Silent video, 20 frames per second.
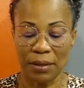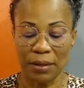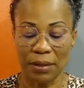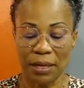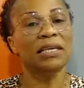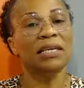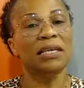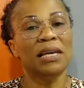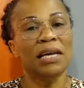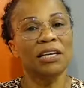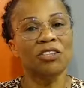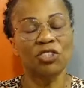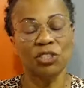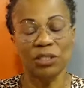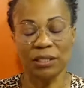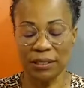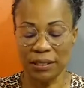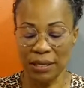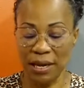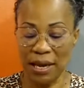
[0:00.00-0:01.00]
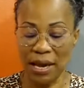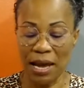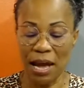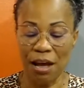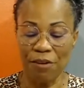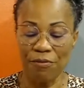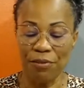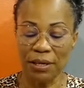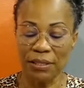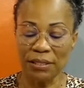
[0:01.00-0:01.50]
il agissait
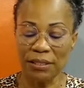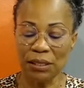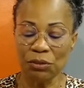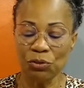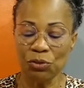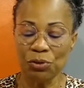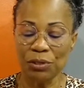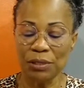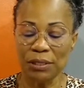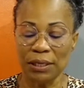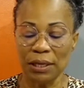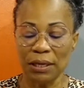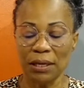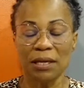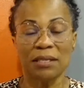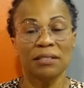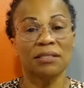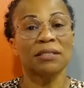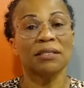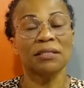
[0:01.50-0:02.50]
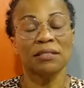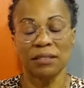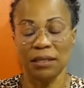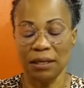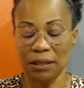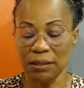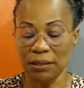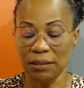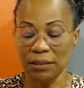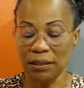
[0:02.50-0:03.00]
avec sainteté,
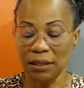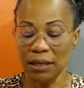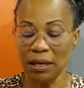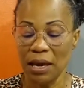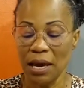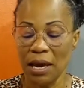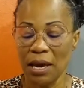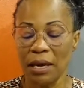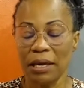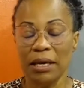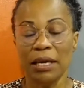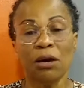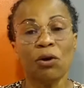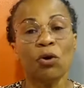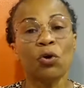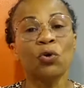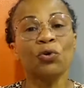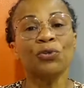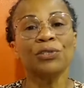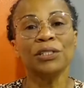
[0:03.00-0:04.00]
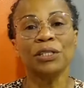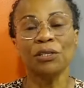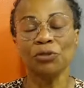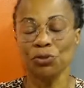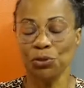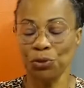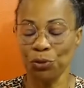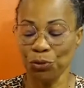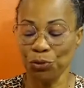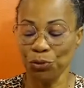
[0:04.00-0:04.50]
sincérité et en comptant
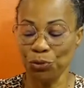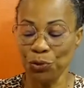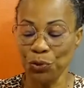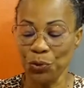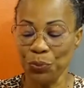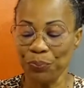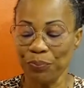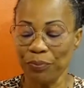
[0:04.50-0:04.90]
sur Dieu.